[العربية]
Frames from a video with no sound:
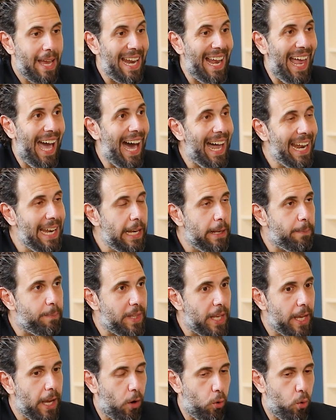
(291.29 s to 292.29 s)
الحل
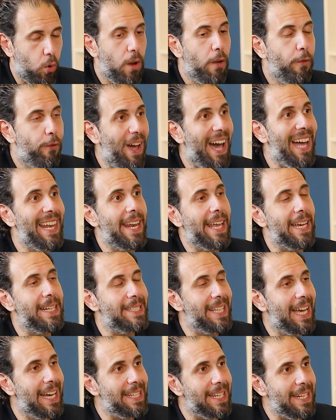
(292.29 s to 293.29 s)
بتاعه فعلا
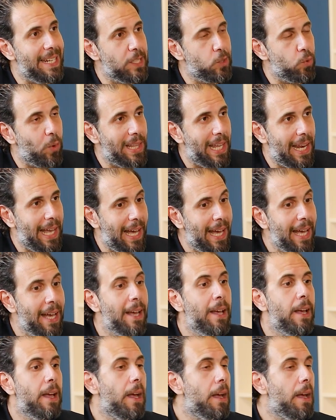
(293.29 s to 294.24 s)
هيساعد الناس ولا لا